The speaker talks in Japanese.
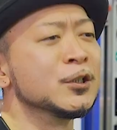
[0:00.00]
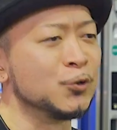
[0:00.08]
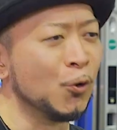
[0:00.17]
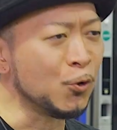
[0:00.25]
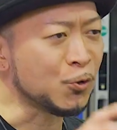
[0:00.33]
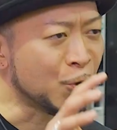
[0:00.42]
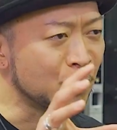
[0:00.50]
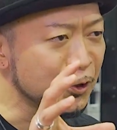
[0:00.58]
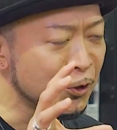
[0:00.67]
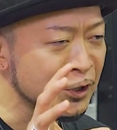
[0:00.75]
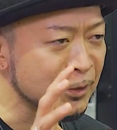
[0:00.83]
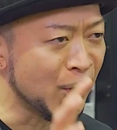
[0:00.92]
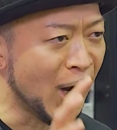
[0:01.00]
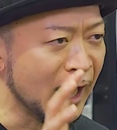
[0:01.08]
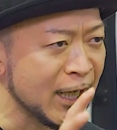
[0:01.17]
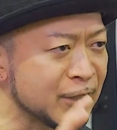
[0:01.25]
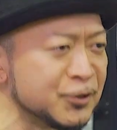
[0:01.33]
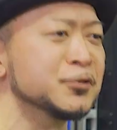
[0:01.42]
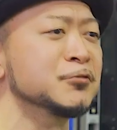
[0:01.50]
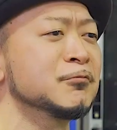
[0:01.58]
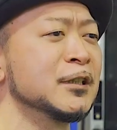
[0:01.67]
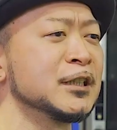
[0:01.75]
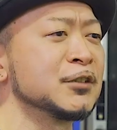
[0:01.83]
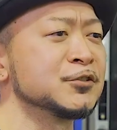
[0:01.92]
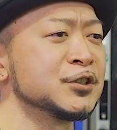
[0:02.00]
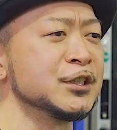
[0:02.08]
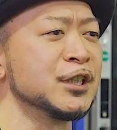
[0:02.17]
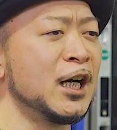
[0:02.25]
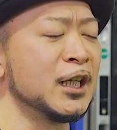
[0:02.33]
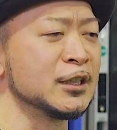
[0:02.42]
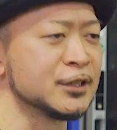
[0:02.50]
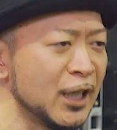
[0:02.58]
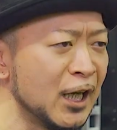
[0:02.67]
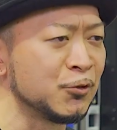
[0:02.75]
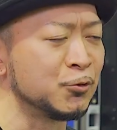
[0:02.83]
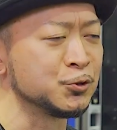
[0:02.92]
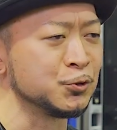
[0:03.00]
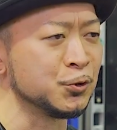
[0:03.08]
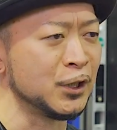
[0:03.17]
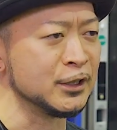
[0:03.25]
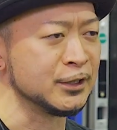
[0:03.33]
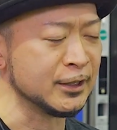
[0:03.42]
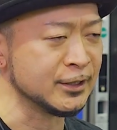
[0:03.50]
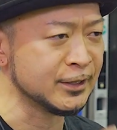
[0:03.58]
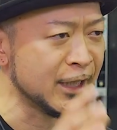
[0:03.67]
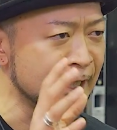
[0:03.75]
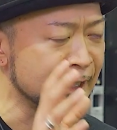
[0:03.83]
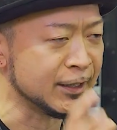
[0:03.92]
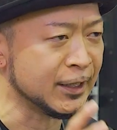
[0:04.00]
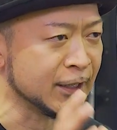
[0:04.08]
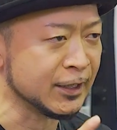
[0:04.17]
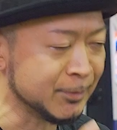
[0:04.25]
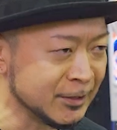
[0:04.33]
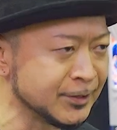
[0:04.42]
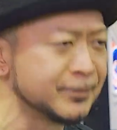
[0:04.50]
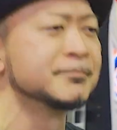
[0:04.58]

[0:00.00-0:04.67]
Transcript: 投稿よりも早く私嵐がご紹介させていただきます